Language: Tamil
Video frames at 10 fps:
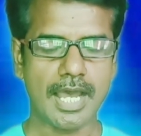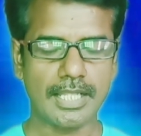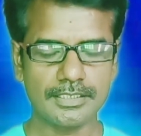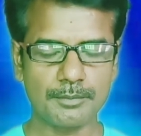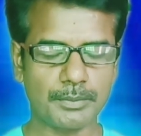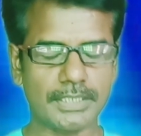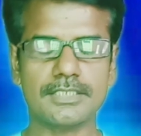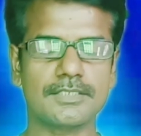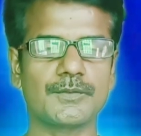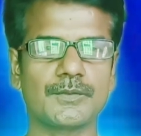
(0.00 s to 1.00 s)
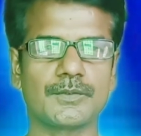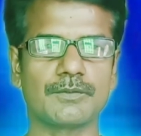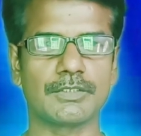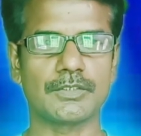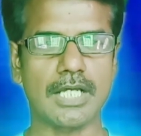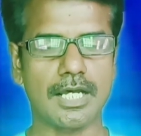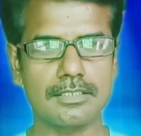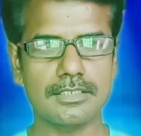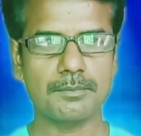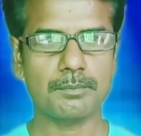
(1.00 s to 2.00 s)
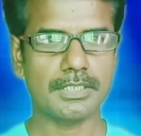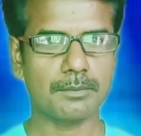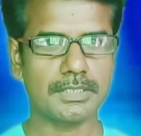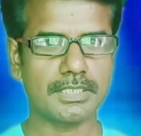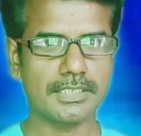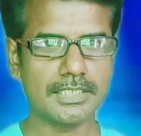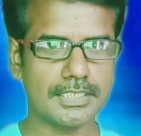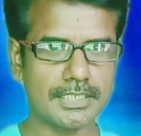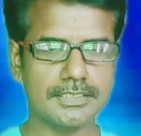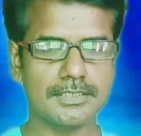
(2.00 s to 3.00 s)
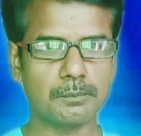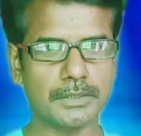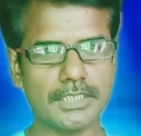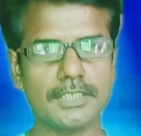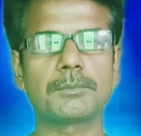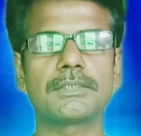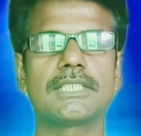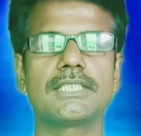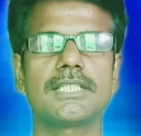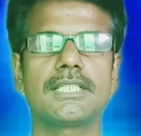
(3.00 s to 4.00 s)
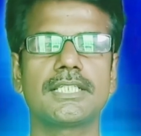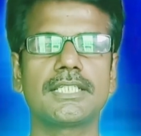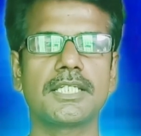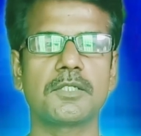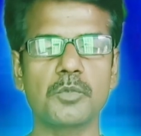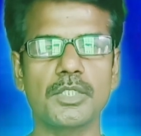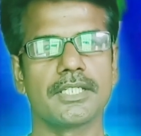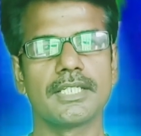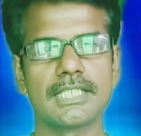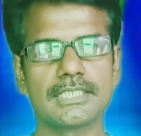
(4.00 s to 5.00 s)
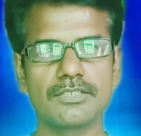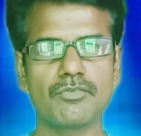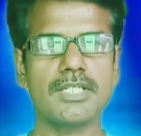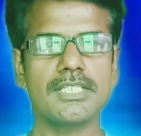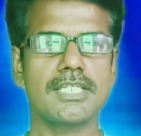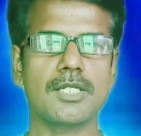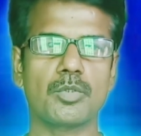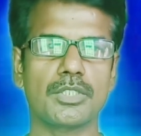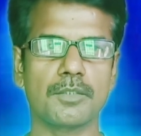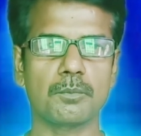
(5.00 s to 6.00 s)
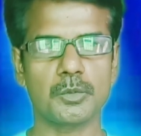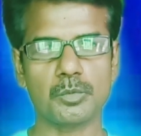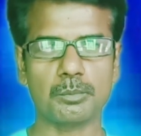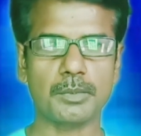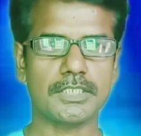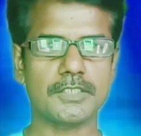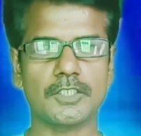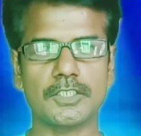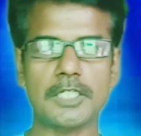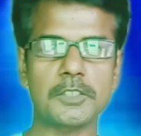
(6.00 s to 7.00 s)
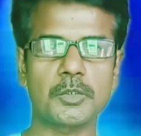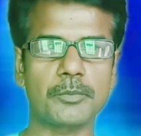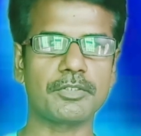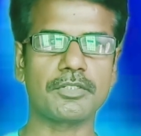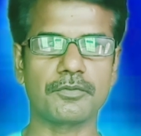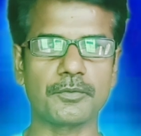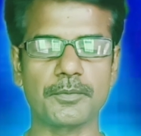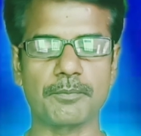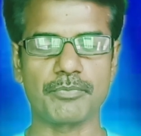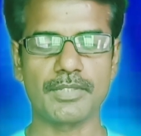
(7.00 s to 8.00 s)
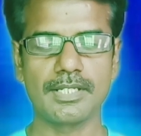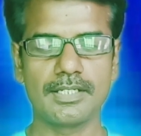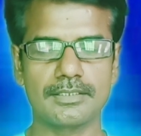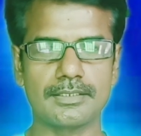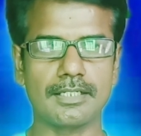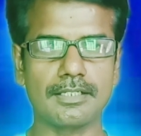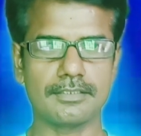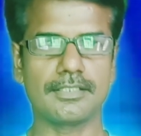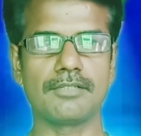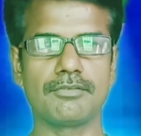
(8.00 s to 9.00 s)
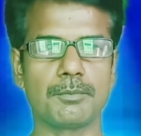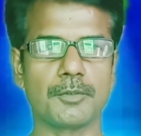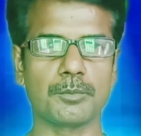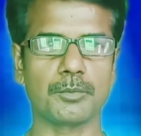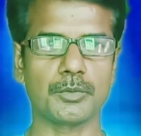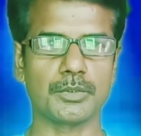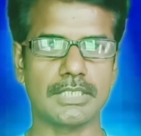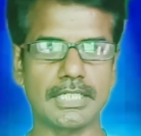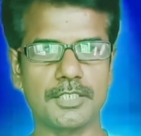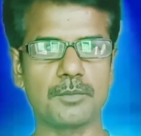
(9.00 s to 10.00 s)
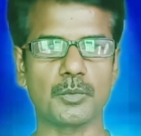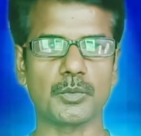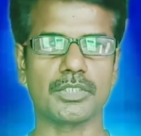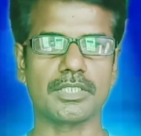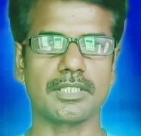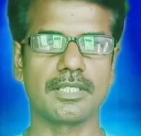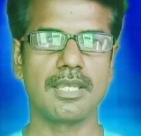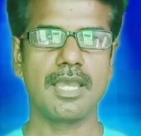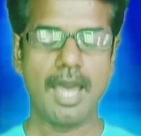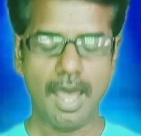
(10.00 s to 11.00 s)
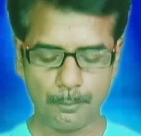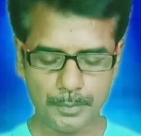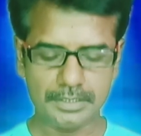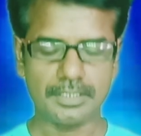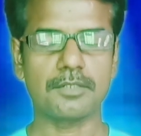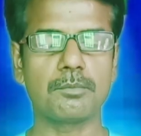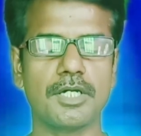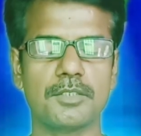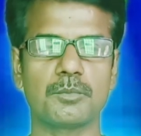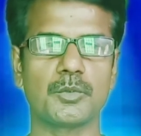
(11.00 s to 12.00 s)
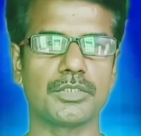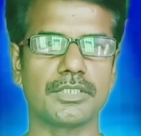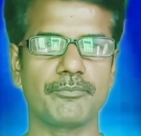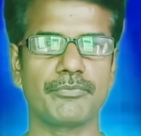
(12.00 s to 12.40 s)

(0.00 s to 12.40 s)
அந்த பதட்டம் வந்துடும் ஆல்ரெடி பல படங்களில் நடித்து பழக்கப்பட்ட நடிகர் நடிகை கூட சிவாஜி ஐயா கூட இருக்கும்போது ஒரு பதட்டம் நடுக்கும் இருக்கும் டயலாக் டெலிவரி பண்ணும்போது நடிக்கும்போது அப்படி தடுமாறும் போது